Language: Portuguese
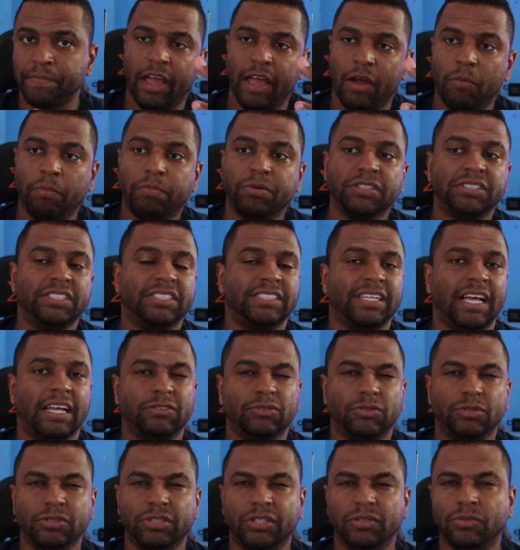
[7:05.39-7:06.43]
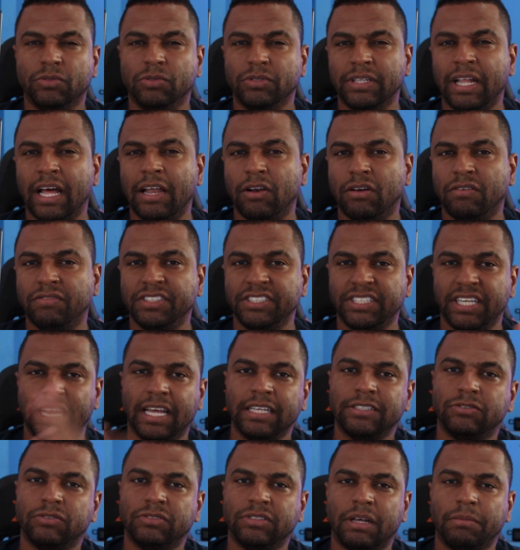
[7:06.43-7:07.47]
É um processador do, da nova
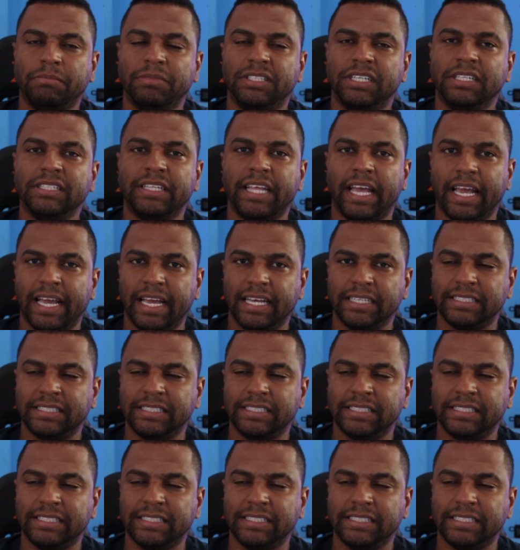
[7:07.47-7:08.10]
geração da MediaTek.